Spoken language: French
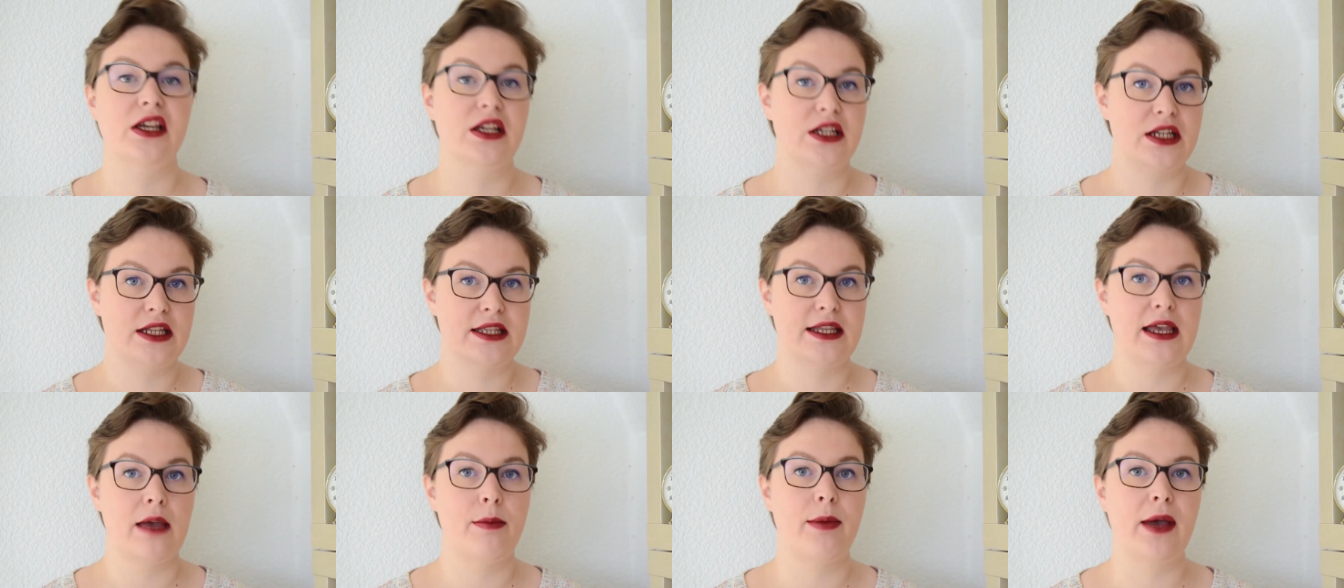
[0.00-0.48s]

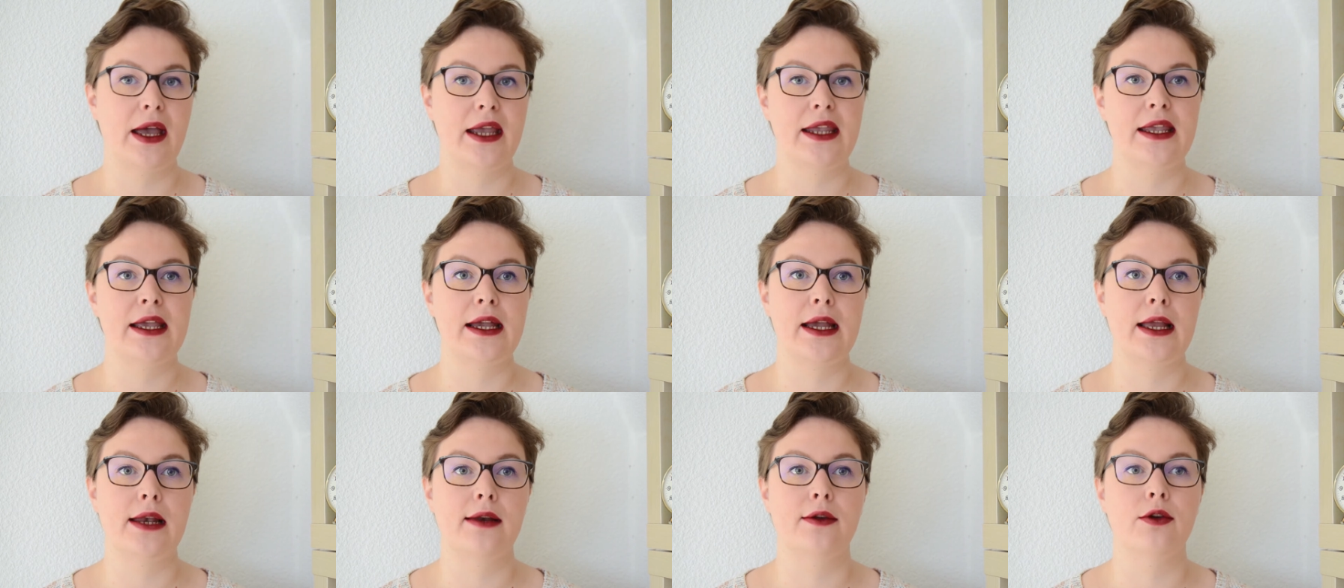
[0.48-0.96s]
J'étais à Paris
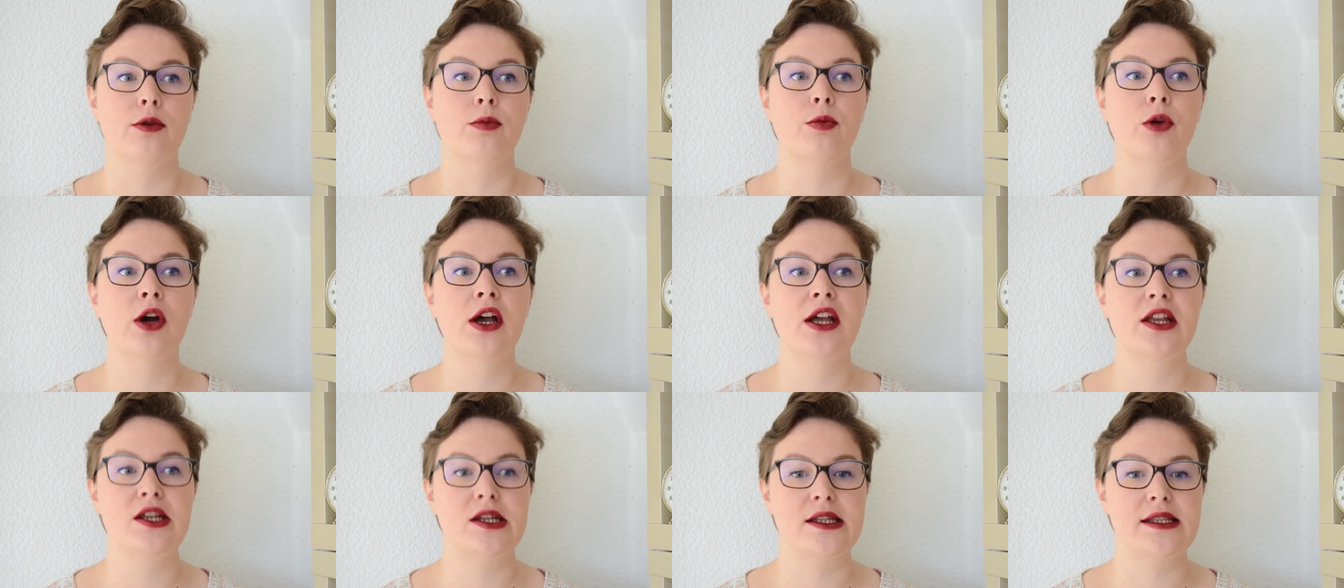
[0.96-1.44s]
il y a quelques
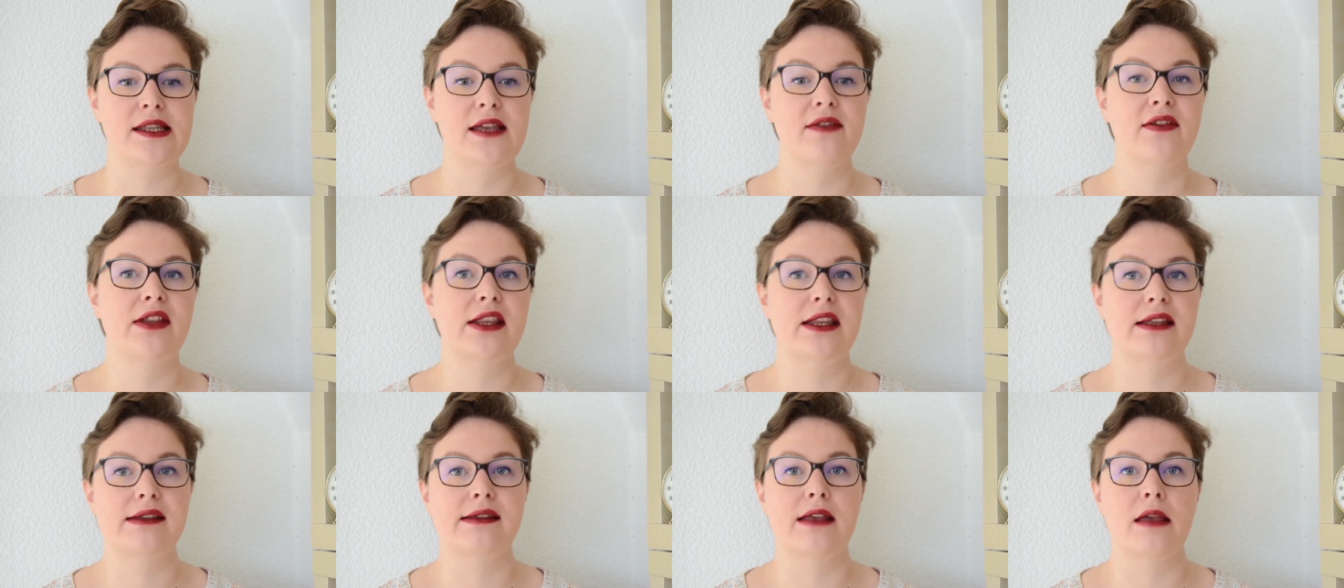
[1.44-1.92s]
mois, j'étais
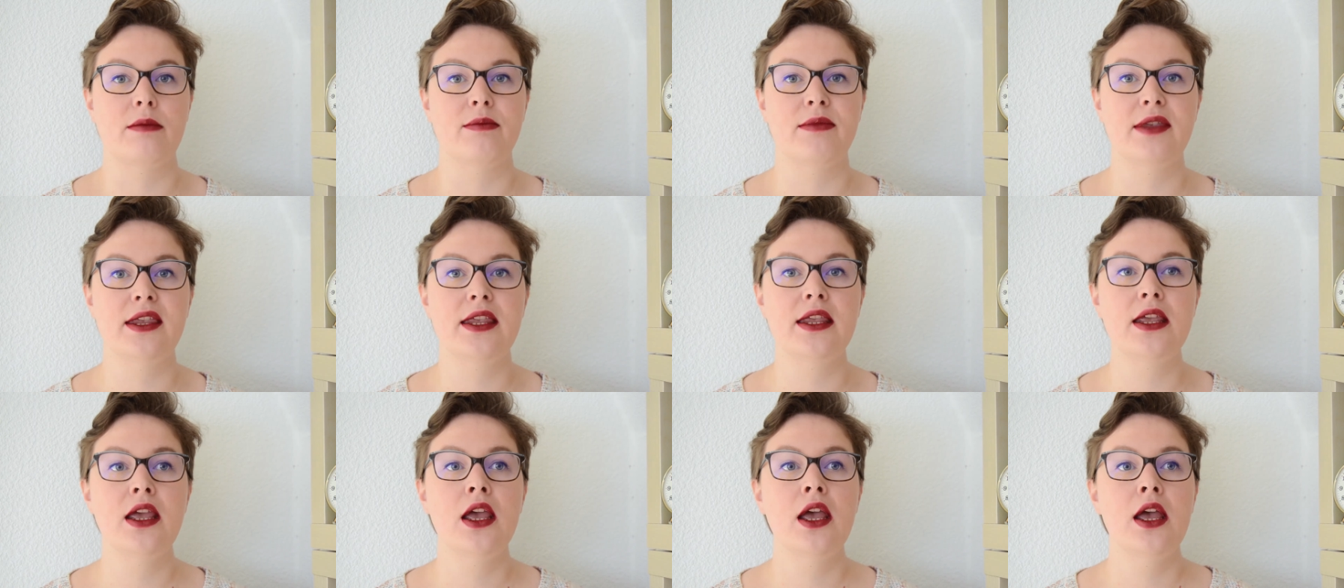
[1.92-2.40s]
avec des
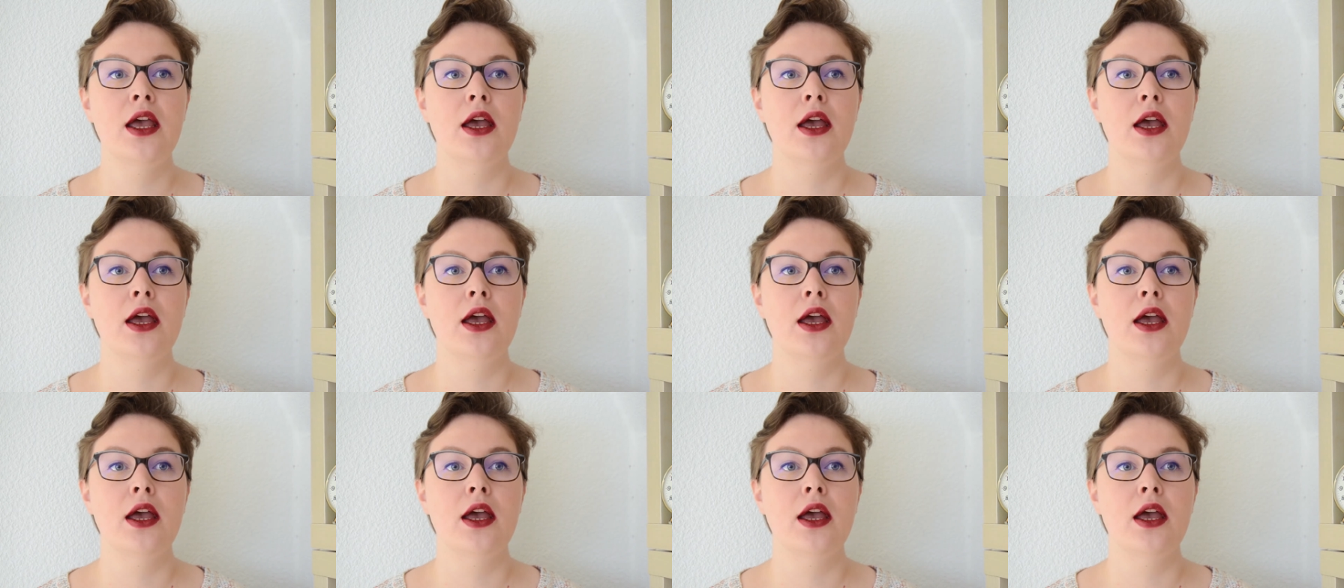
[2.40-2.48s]
amis,